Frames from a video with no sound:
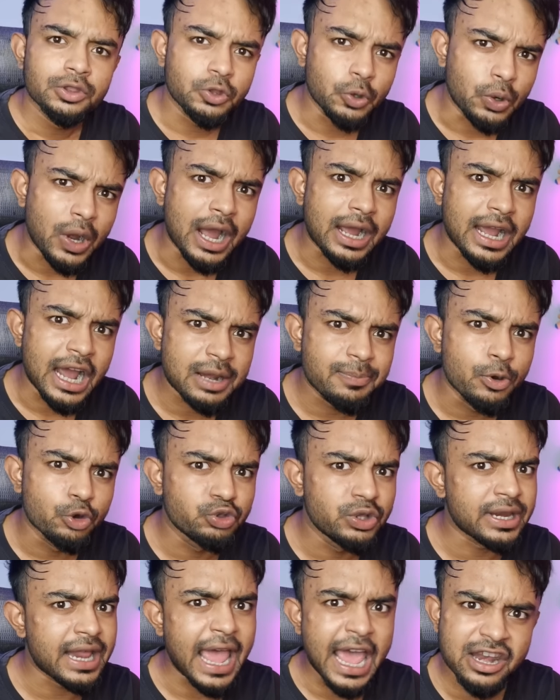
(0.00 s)
তো কাকার
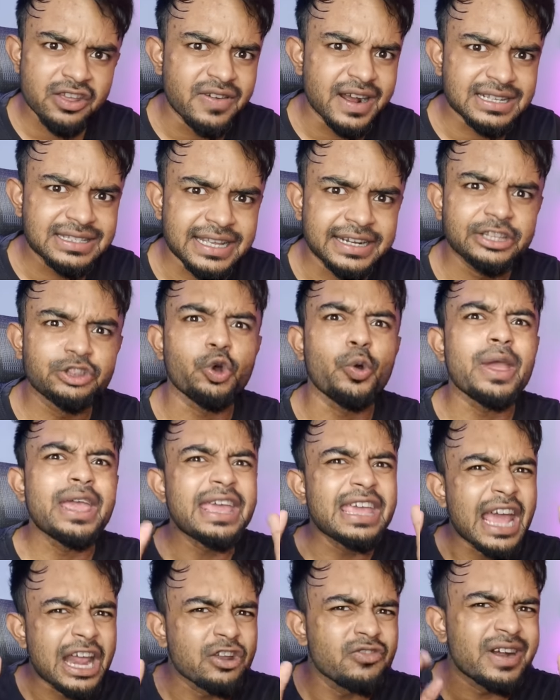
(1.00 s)
বৌদির অ্যানিভার্সারি তো
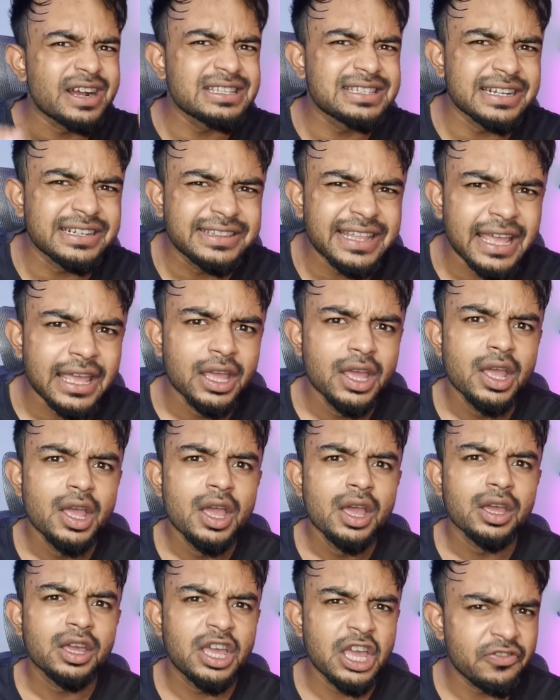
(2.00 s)
এই অ্যানিভার্সারিতে
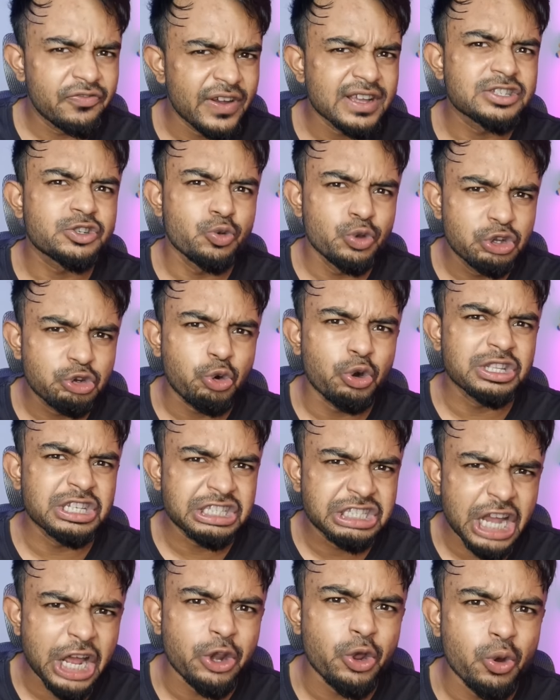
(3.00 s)
কে ফার্স্ট উইশ
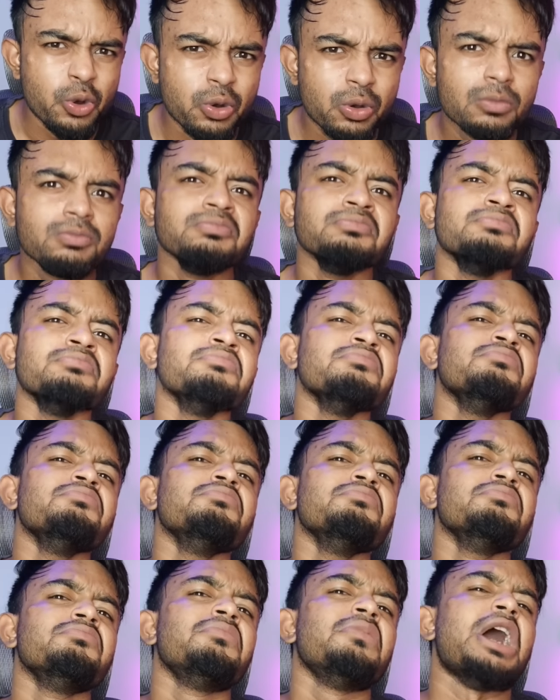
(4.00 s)
করেছে জানো
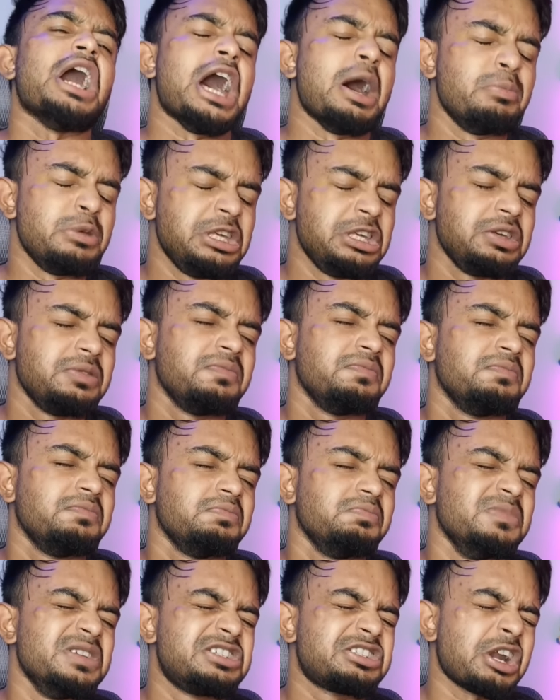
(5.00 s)
আমি
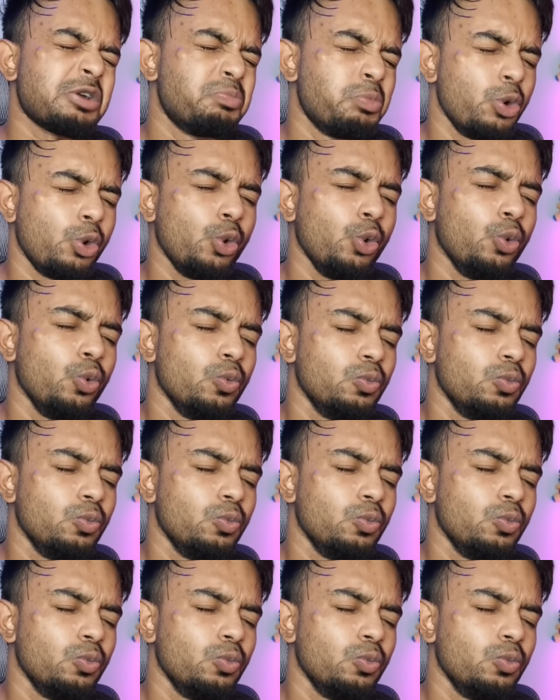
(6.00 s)
মিস্টার পুকু